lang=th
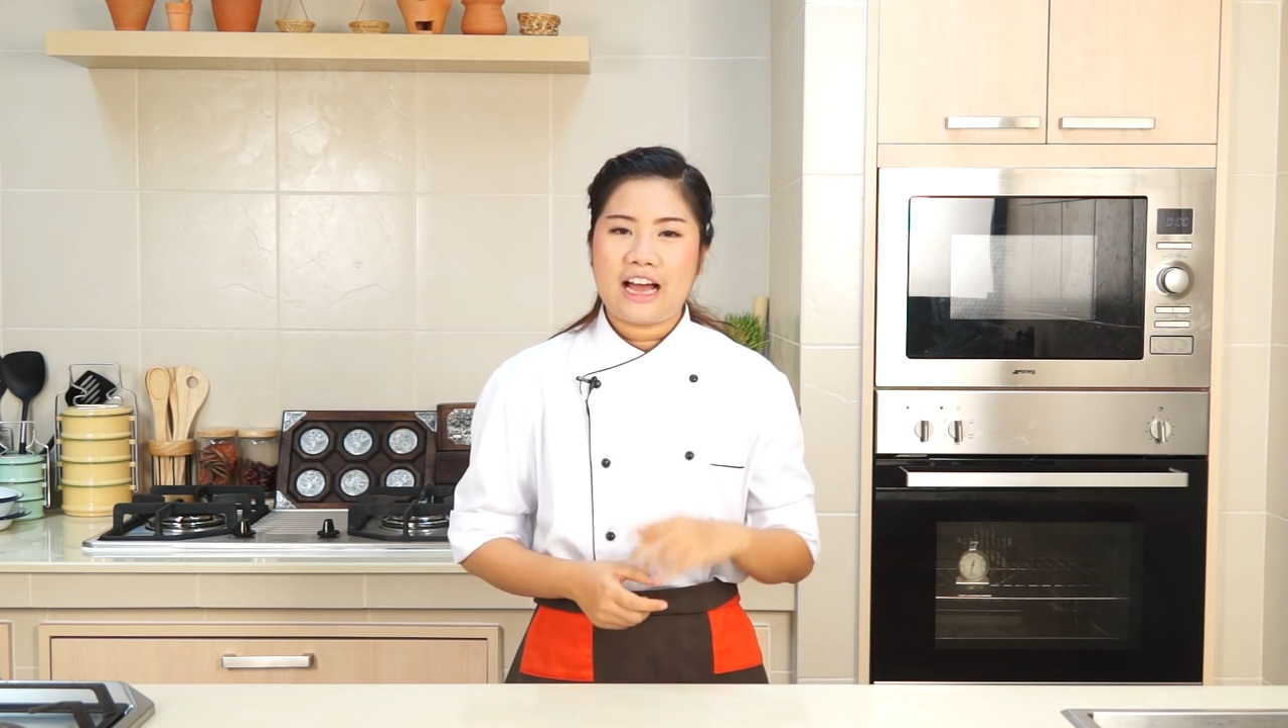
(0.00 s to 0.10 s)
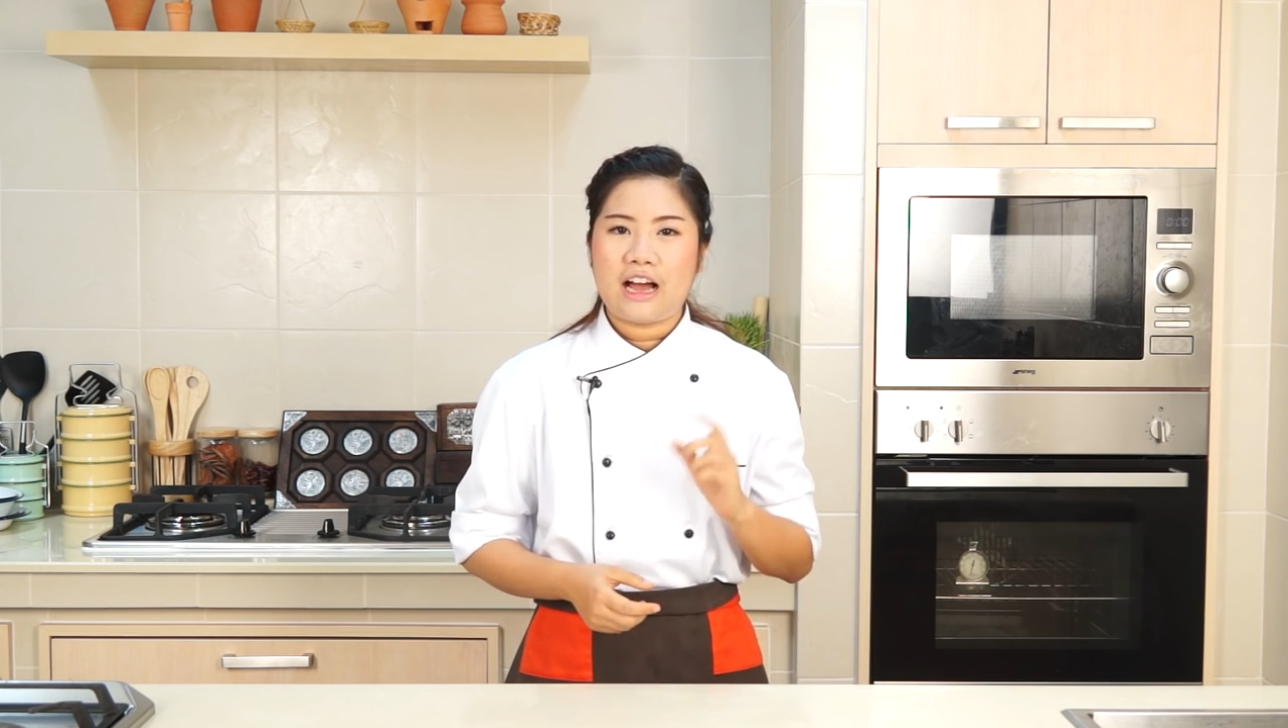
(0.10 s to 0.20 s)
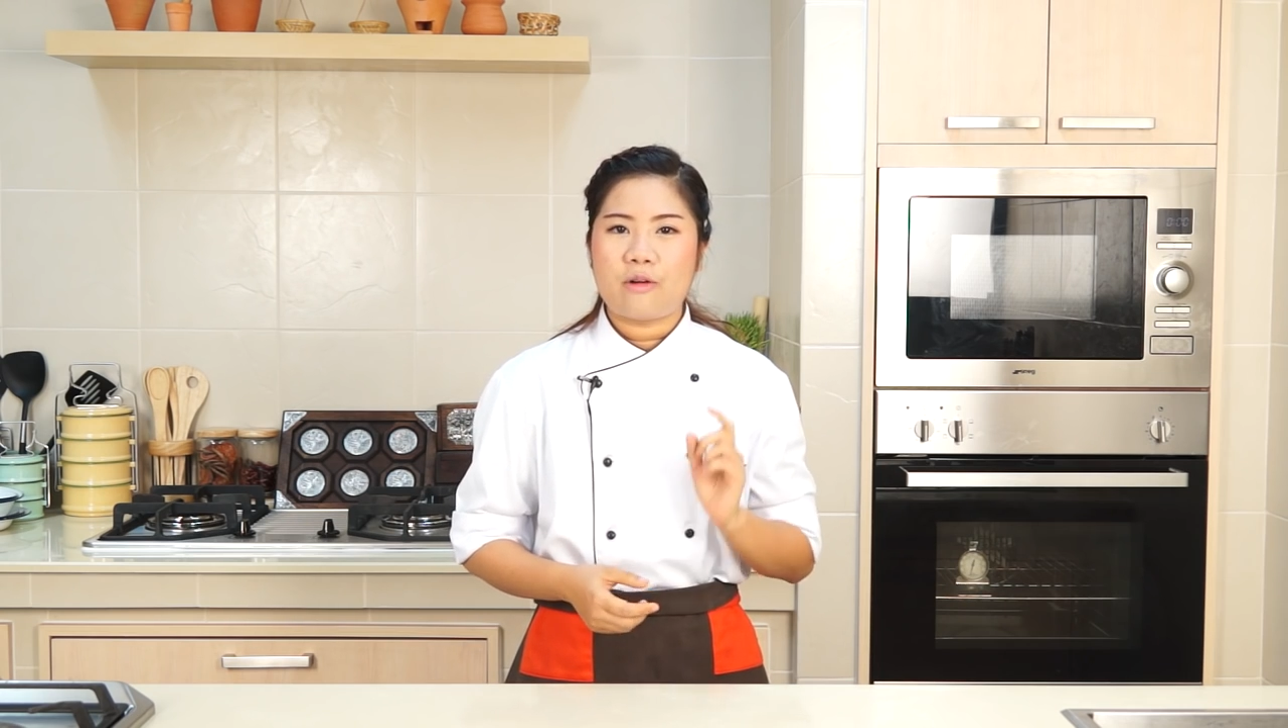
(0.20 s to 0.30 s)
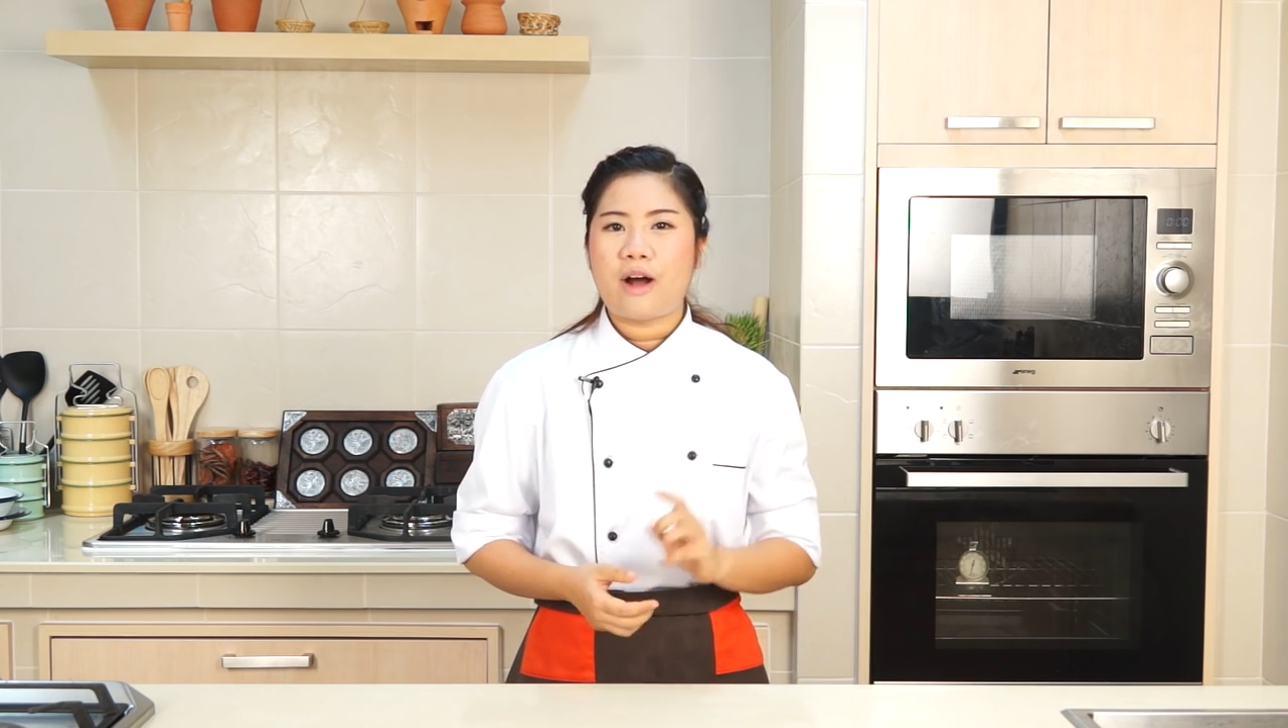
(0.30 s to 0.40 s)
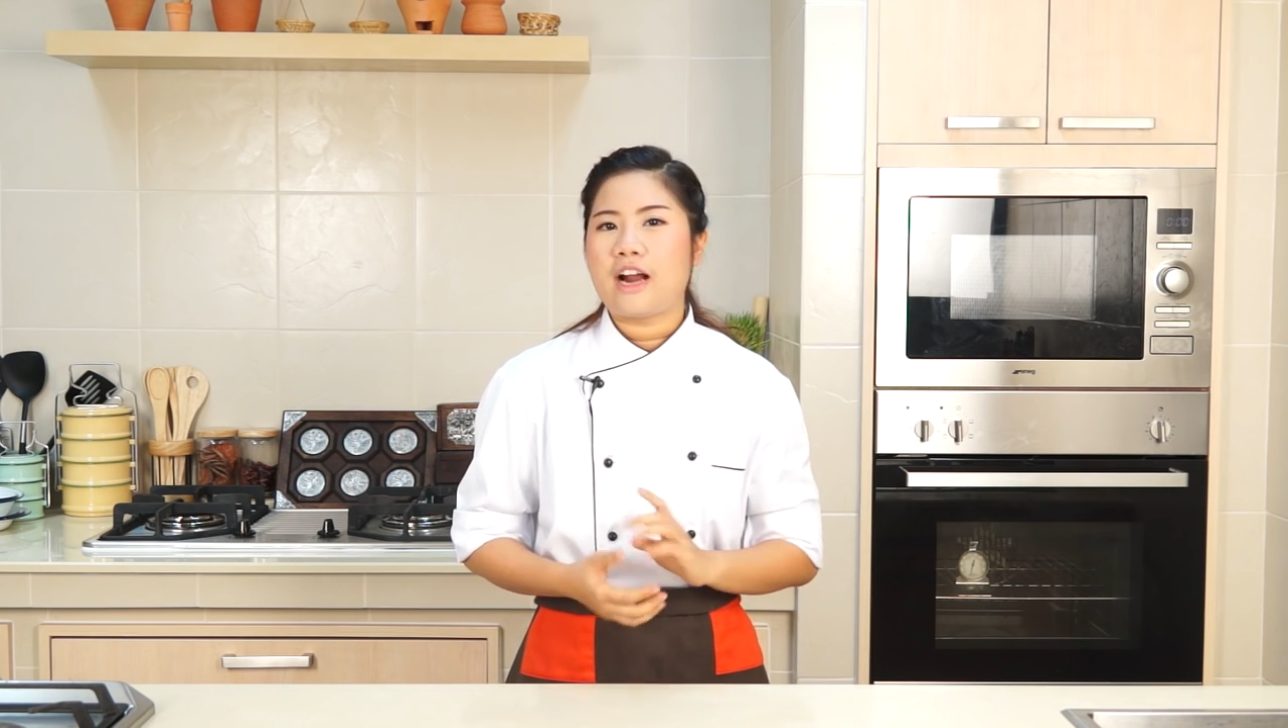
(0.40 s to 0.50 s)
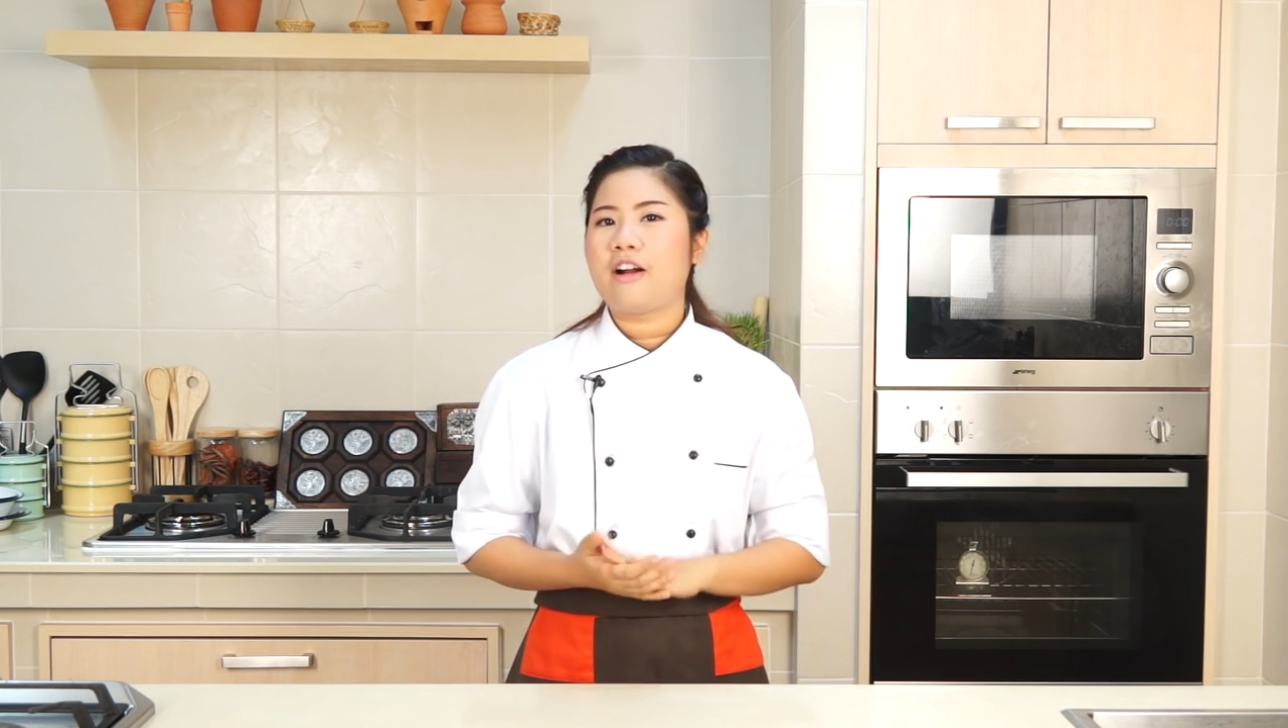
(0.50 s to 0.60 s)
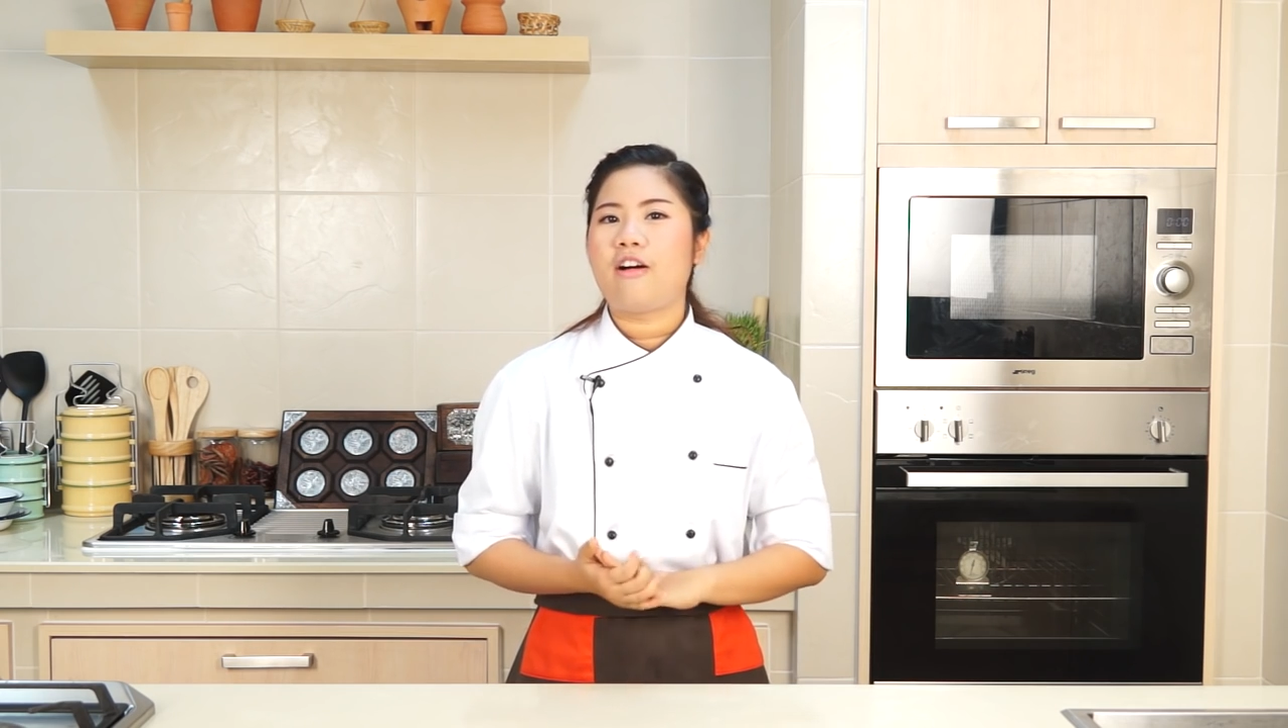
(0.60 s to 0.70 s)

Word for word: ค่ะหวาน